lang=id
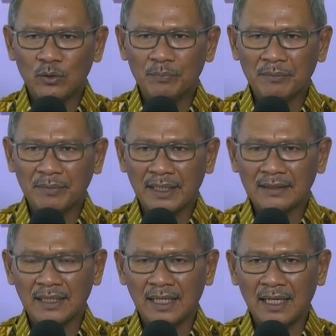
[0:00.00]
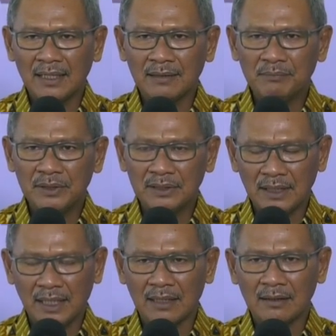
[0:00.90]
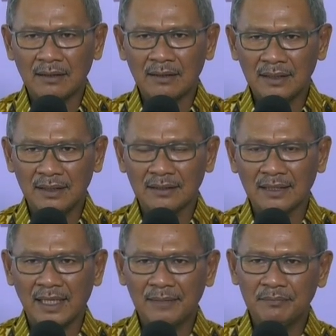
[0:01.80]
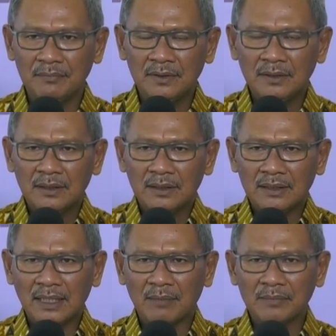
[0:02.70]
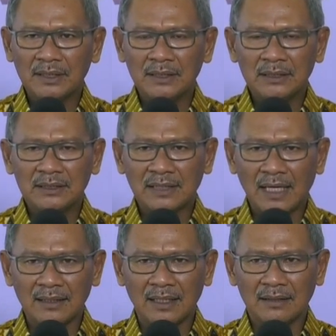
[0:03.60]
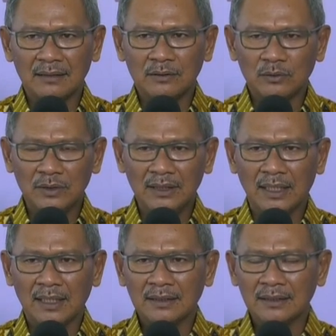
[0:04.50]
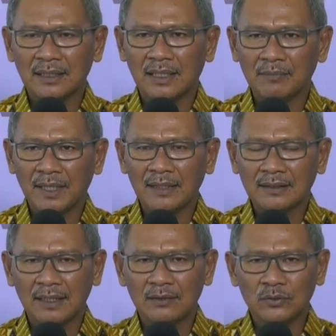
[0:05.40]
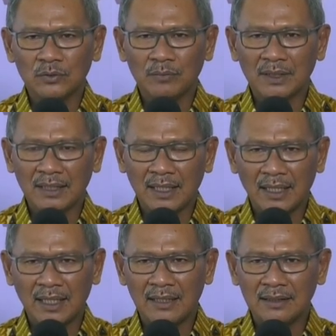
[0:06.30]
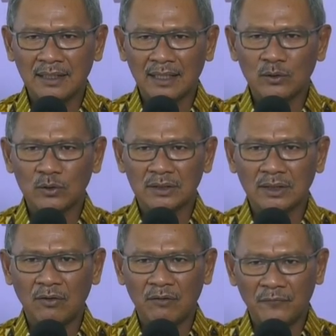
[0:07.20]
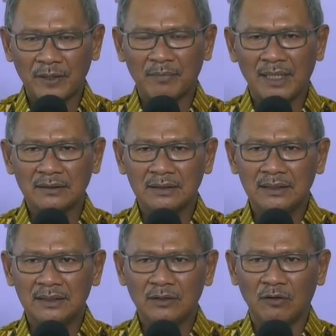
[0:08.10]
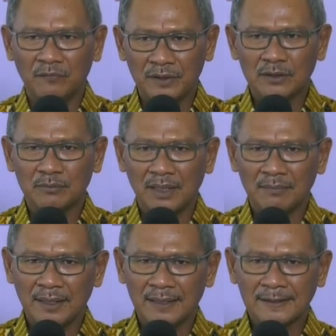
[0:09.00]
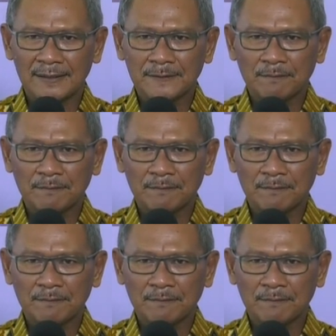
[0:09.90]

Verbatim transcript: melalui pemeriksaan PCR real time yang menjadi standar dunia di dalam kaitan untuk menegakkan diagnosa konfirmasi COVID-19